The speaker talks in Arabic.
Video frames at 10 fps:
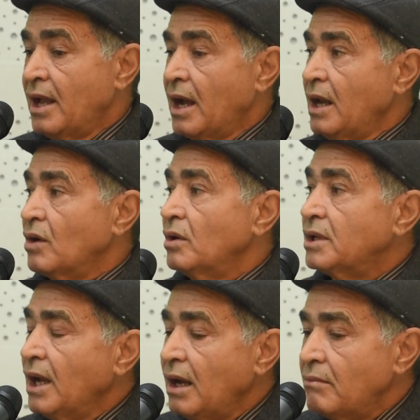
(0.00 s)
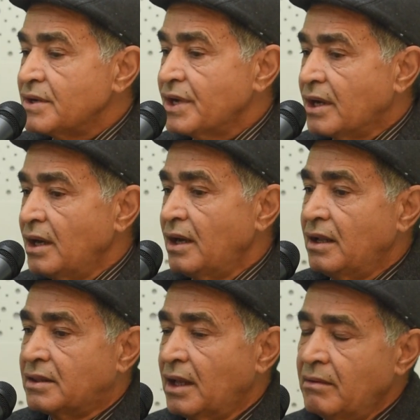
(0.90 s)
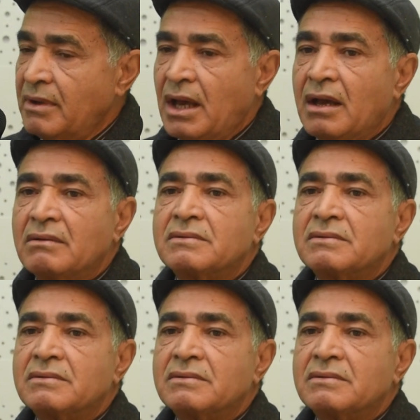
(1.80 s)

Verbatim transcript: على كل حال مشاكل التنمية